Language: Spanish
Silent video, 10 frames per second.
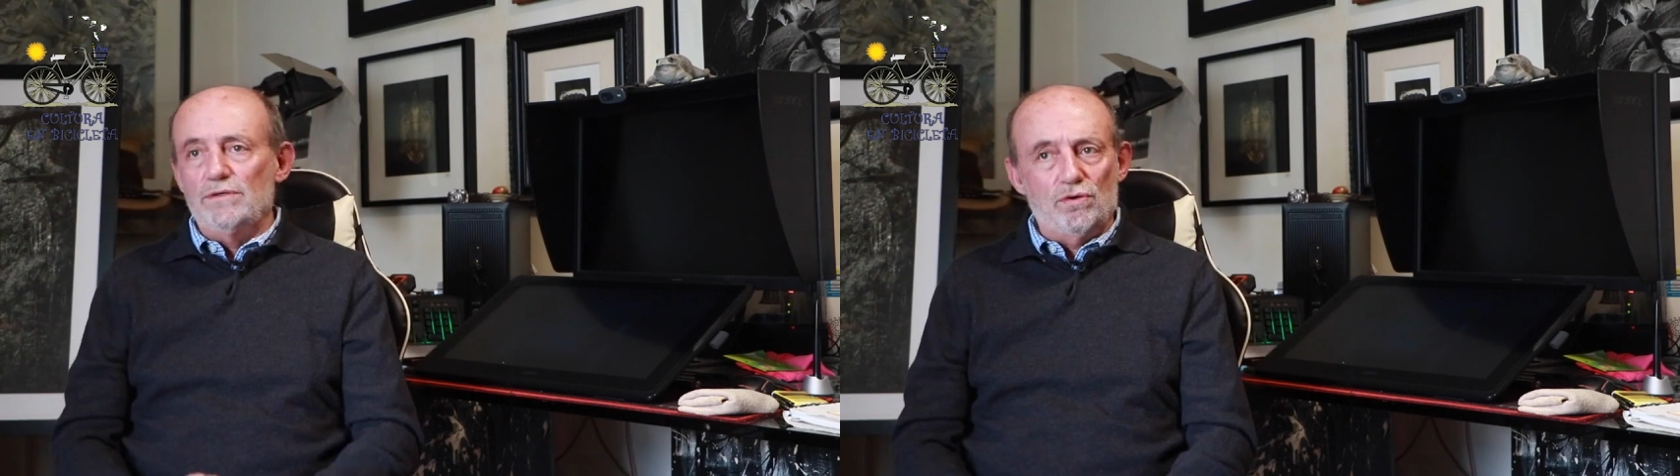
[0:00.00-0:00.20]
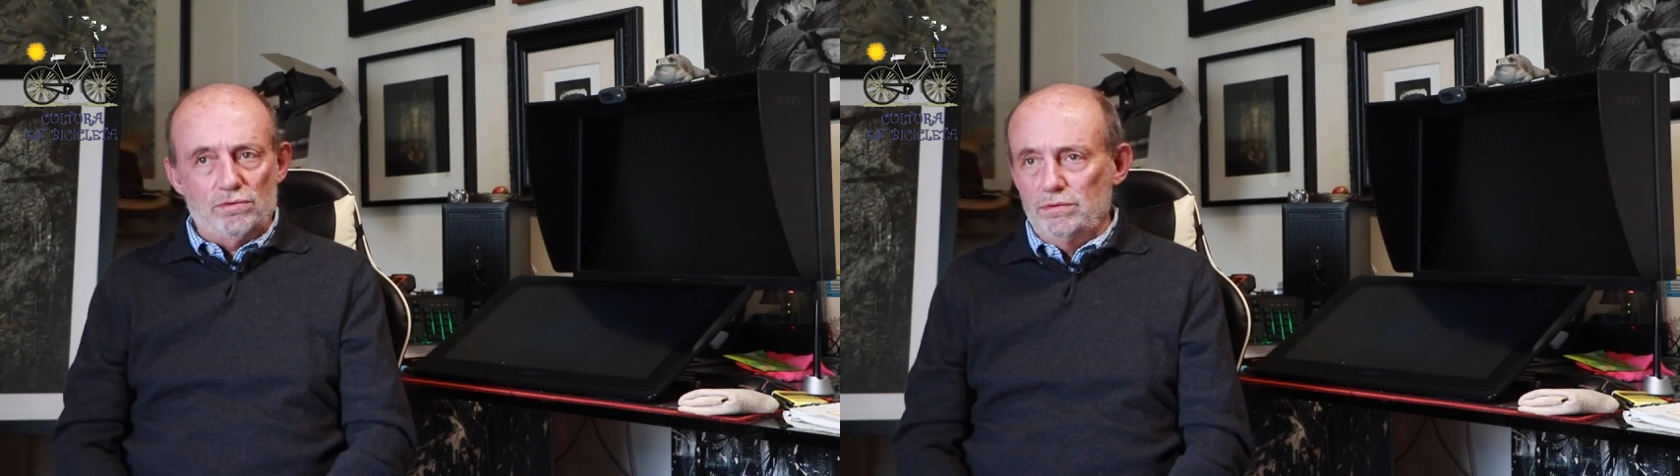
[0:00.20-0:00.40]

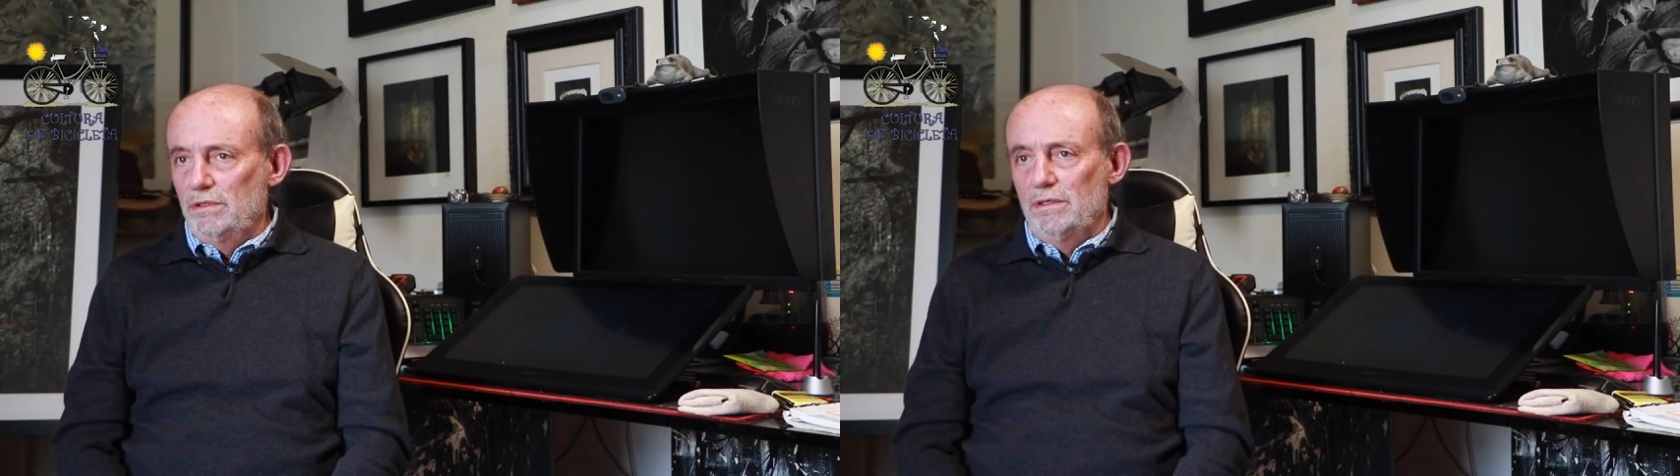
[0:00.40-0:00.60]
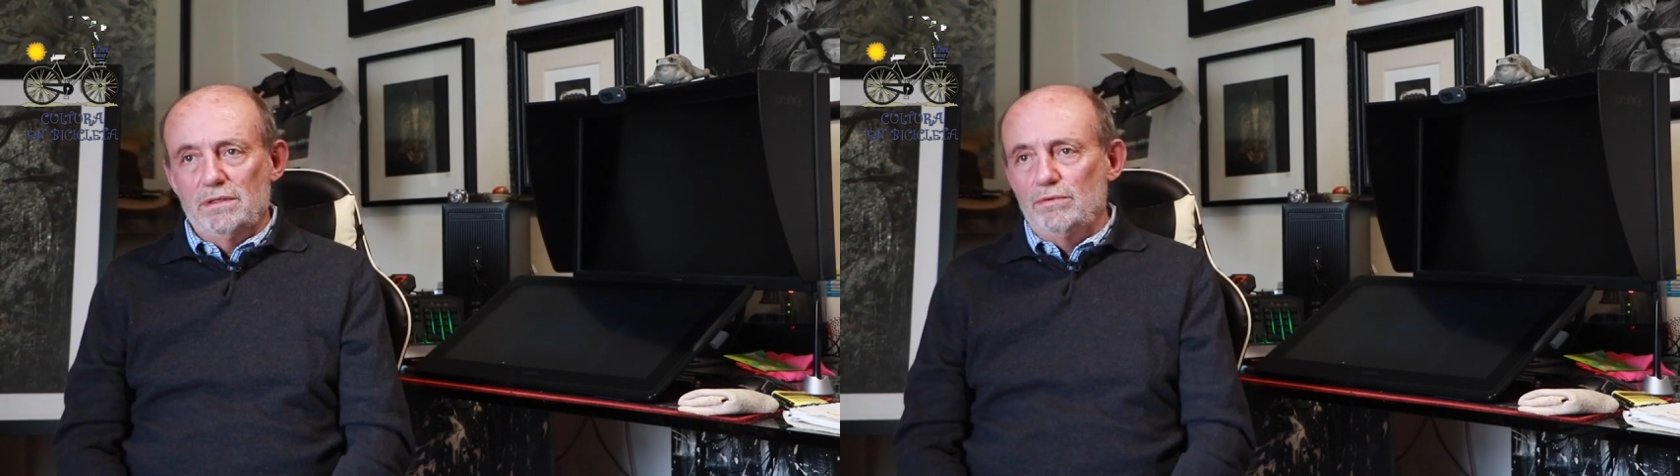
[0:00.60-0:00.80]
no,
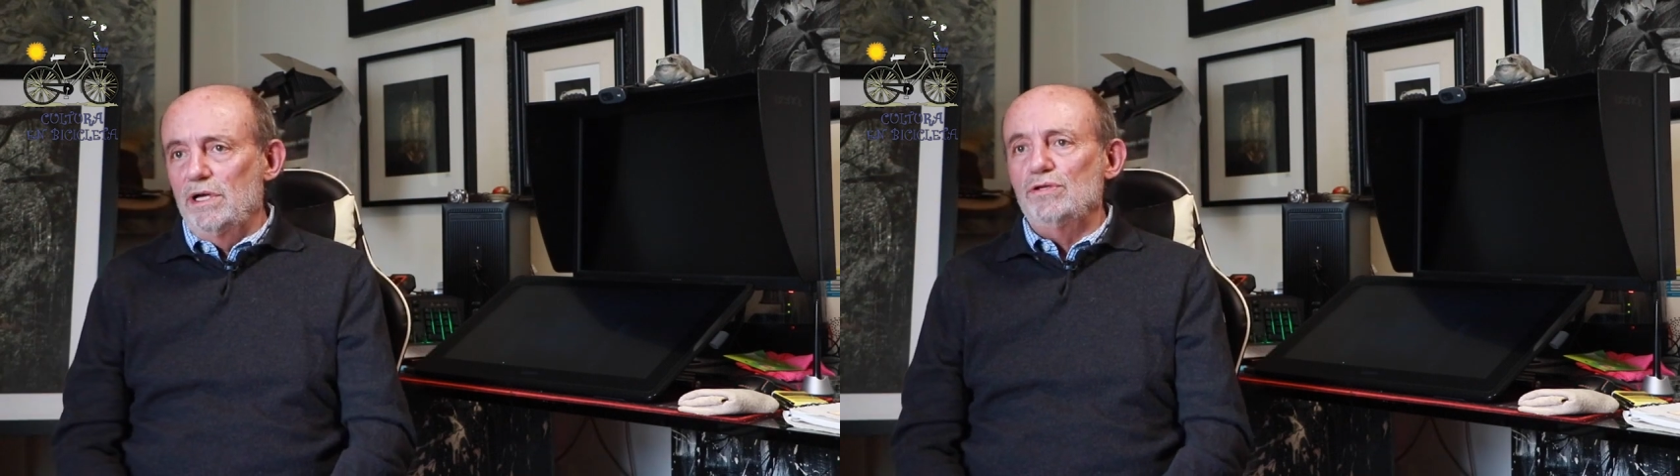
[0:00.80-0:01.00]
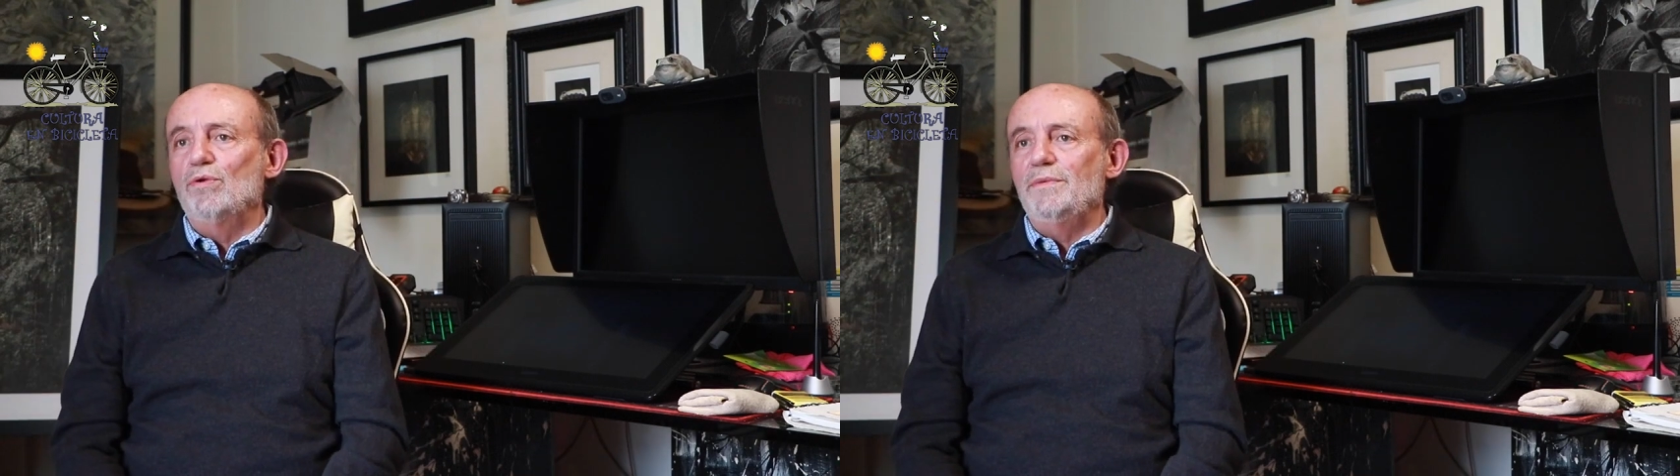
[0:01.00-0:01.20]

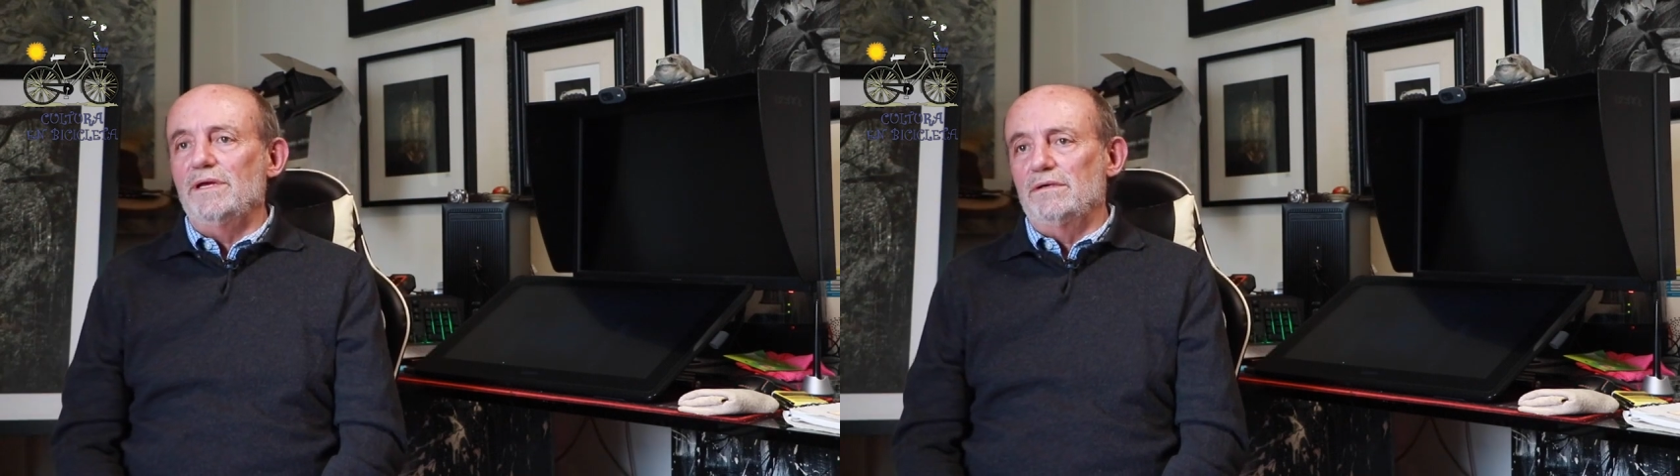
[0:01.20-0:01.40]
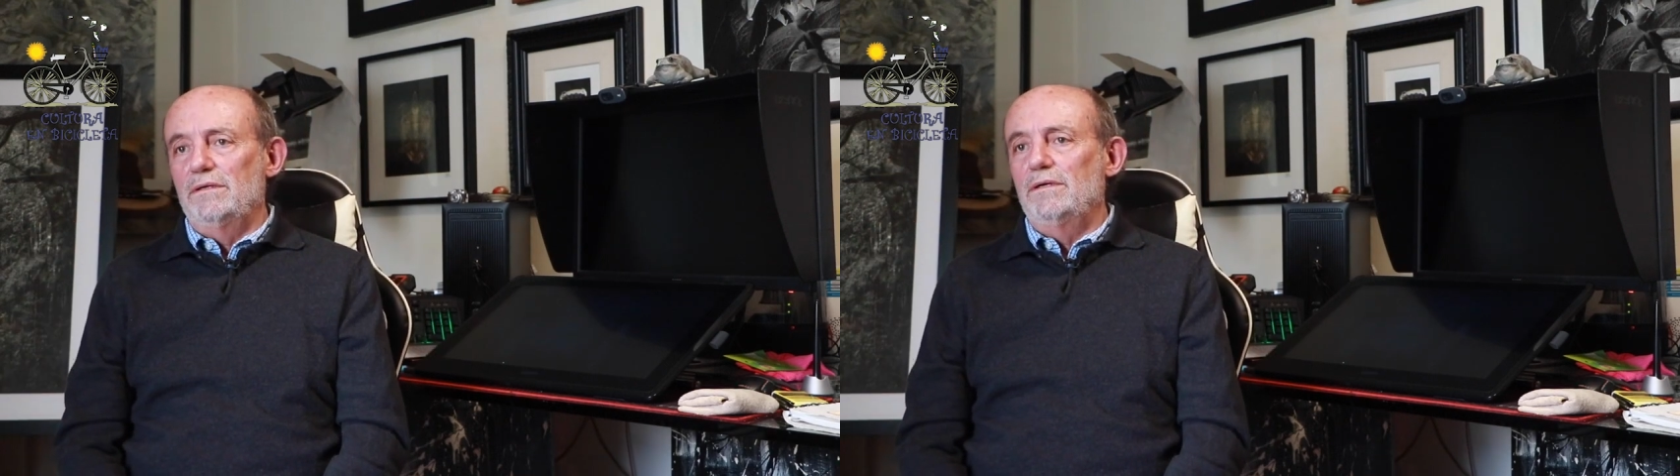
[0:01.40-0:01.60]
no es lo mío.